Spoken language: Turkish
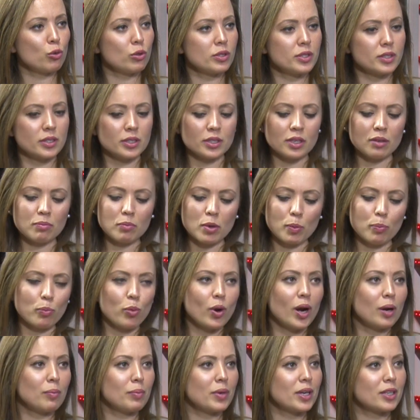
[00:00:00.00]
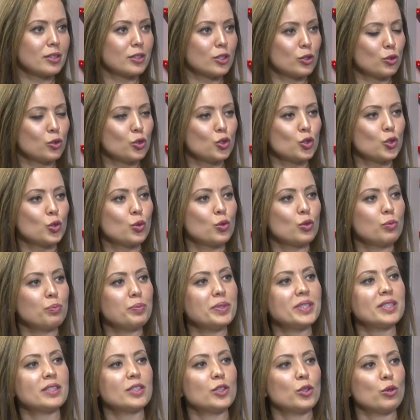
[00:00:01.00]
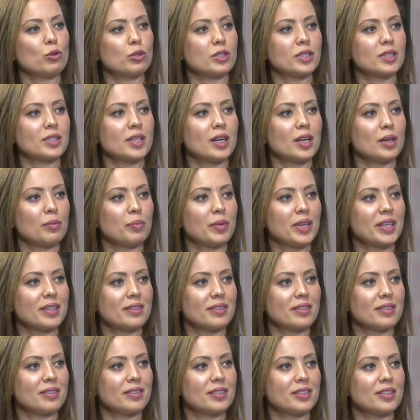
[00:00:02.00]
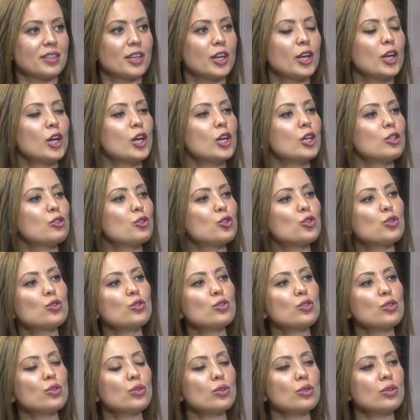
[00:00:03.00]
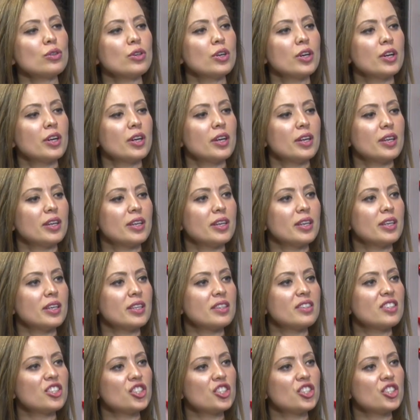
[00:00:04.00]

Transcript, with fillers: gösterir ama parmakların çoğu bizi göstermektedir. Çünkü e,